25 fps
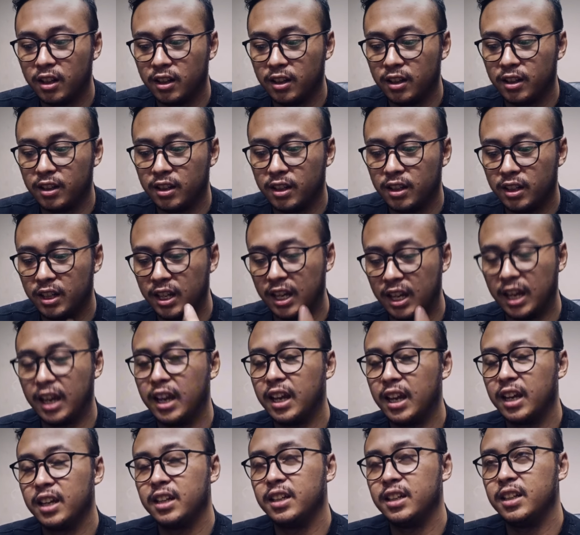Ah, di,
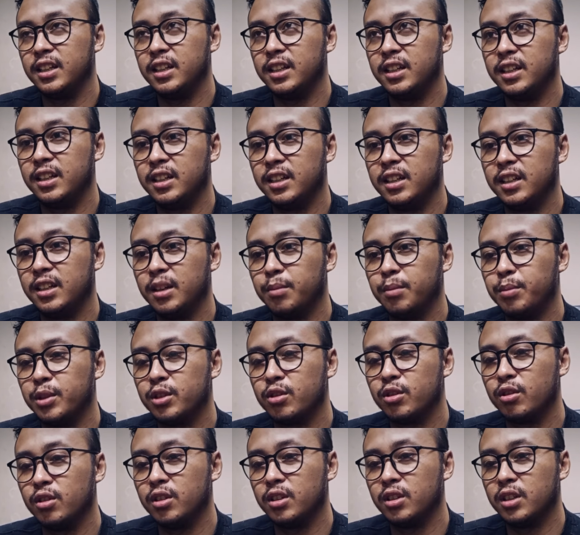di
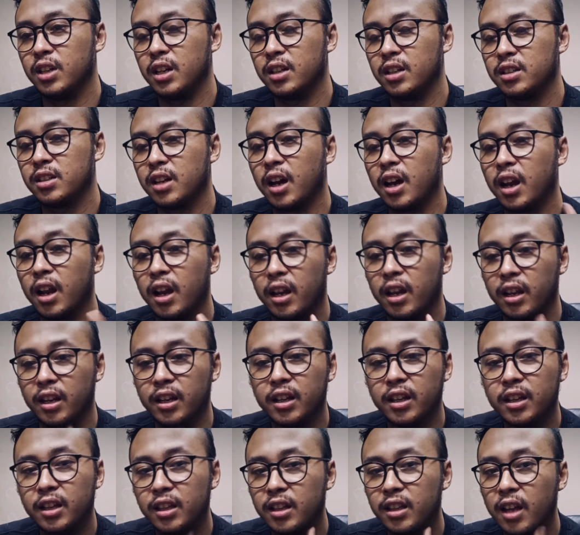episode yang sekarang
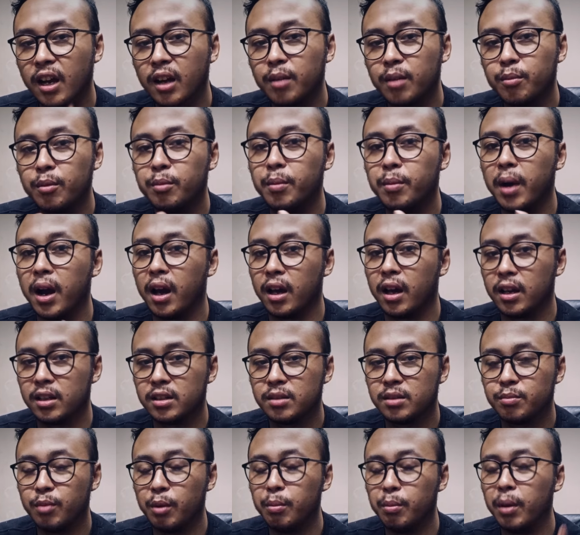ini kita akan
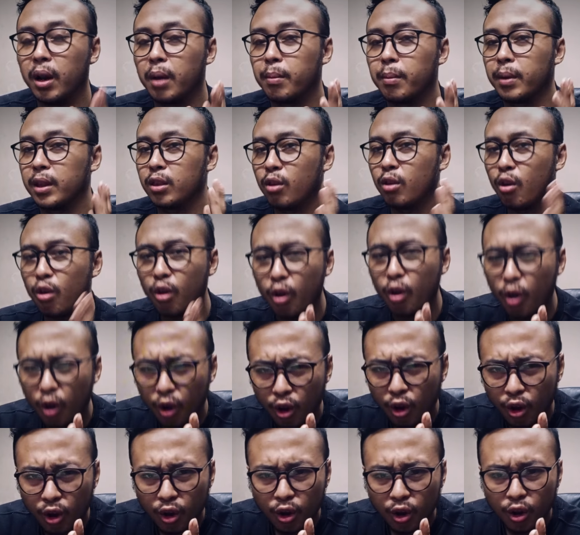membahas beberapa
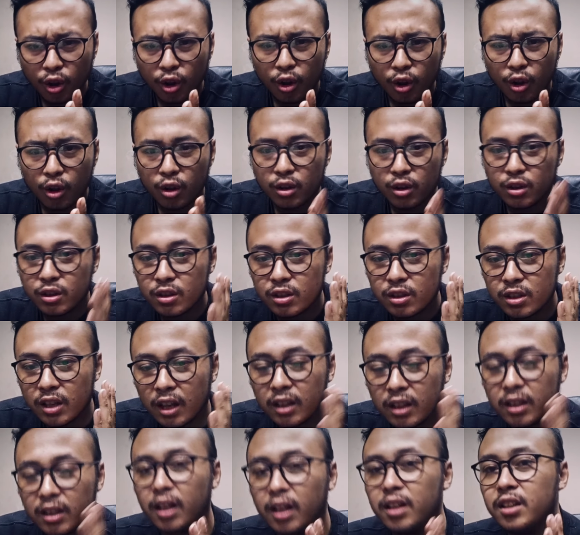tokoh
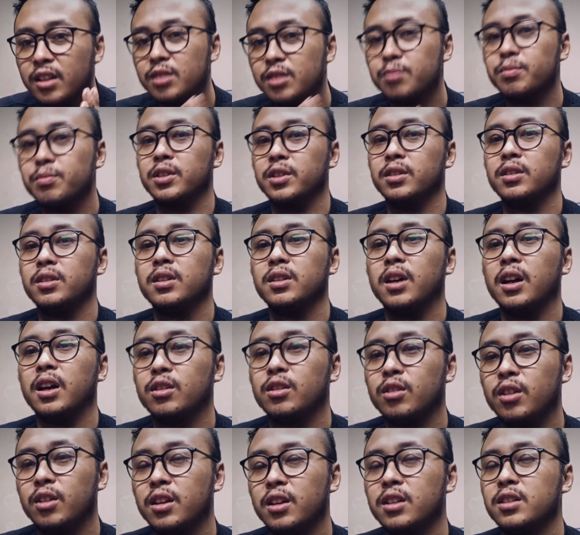satanisme
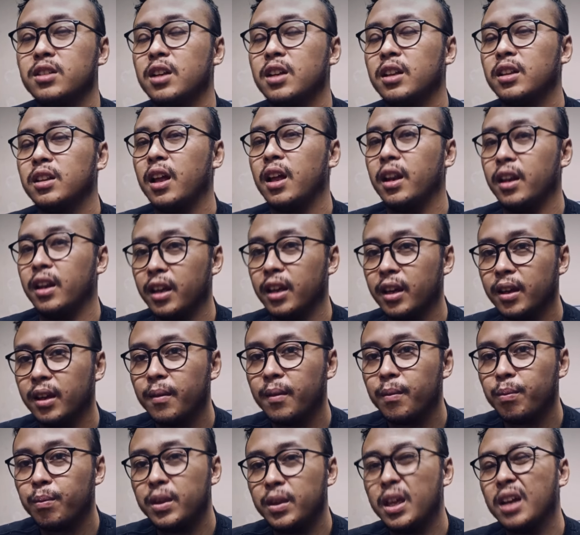atau yang satanik
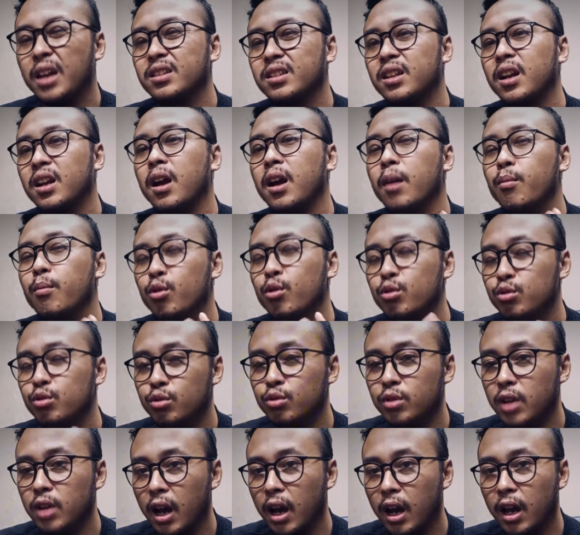yang tergabung
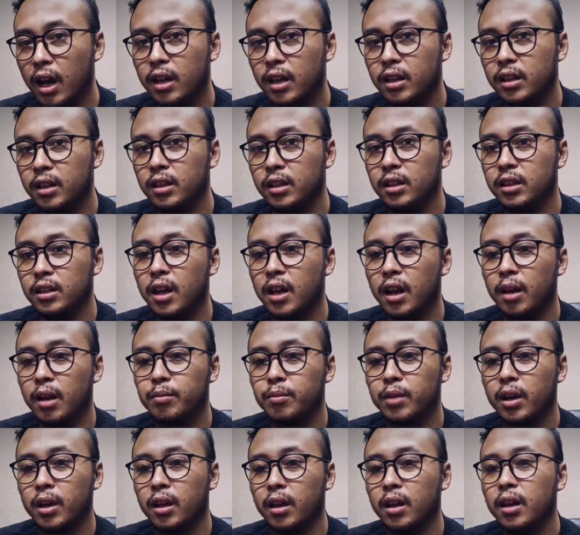juga di
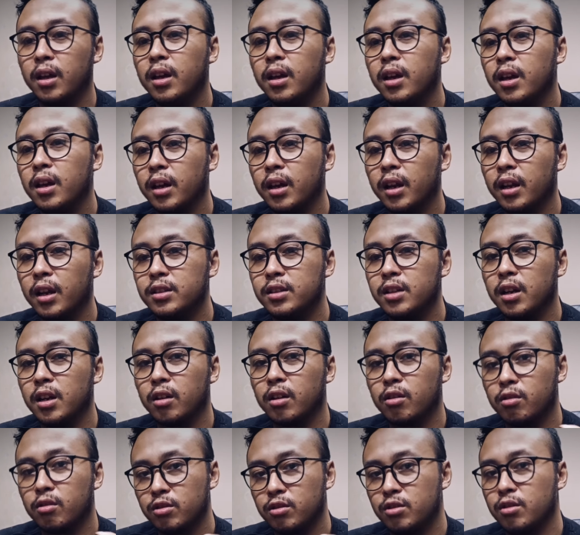dalam ke,
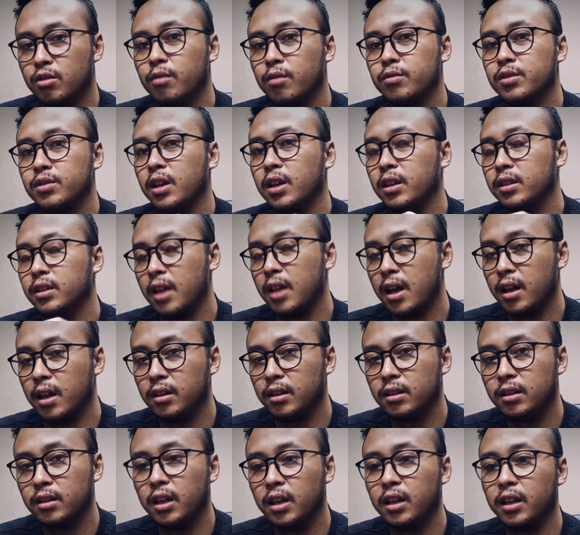gereja Church of
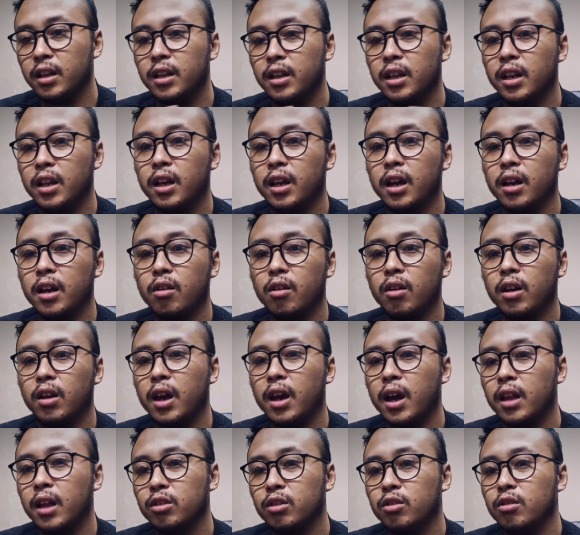Satan yang didirikan oleh
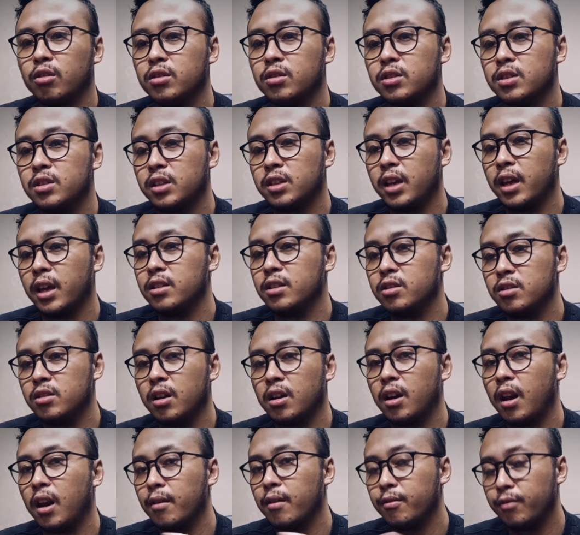Anton
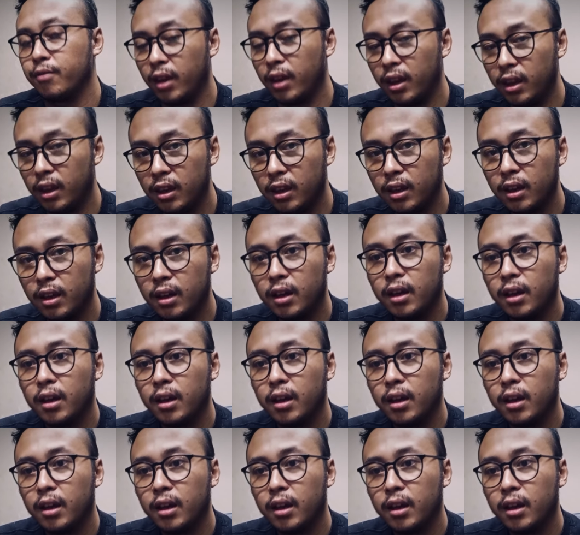Skenzer LaVey